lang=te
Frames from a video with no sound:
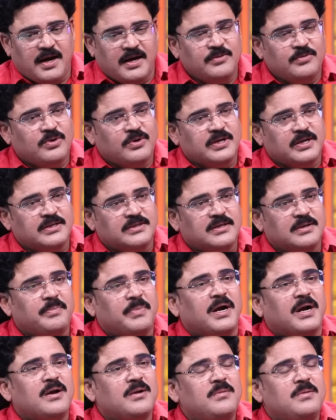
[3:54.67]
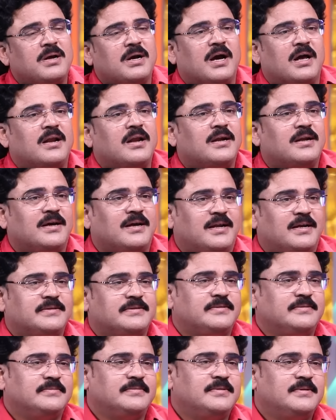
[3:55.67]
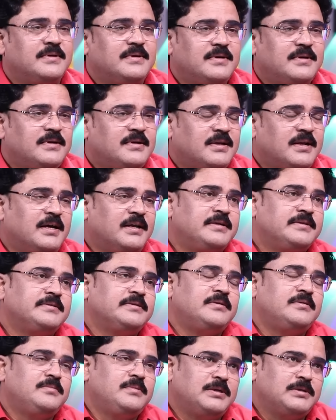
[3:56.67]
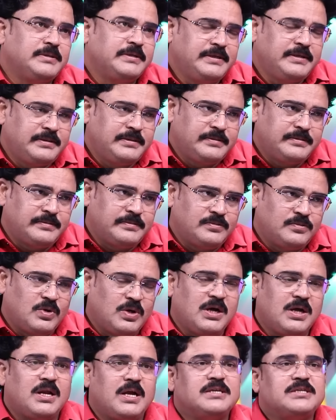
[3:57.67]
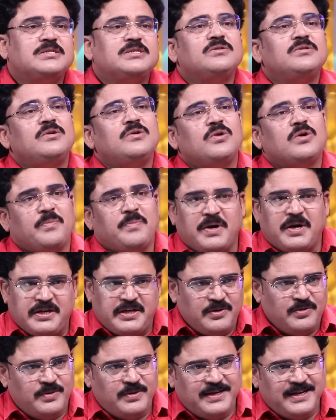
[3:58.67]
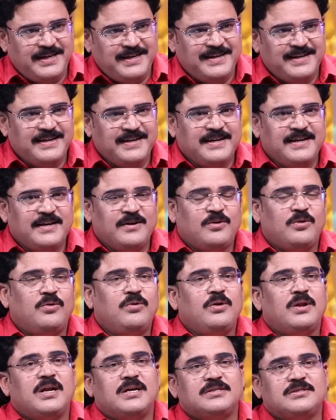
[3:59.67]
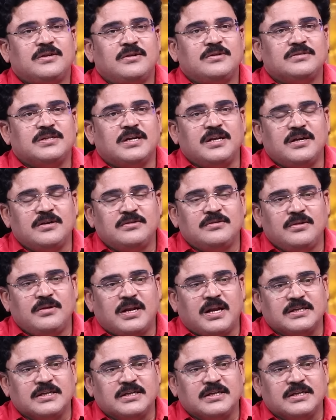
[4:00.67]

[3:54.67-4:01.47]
అది ఒకటి అయితే పక్కన ఉన్న కర్ణాటక రాష్ట్రం నారాజు గారు మనకి ఒక రాష్ట్రంలో ఒక పార్టీ ఉంటే రెండో రాష్ట్రంలో సరిహద్దులు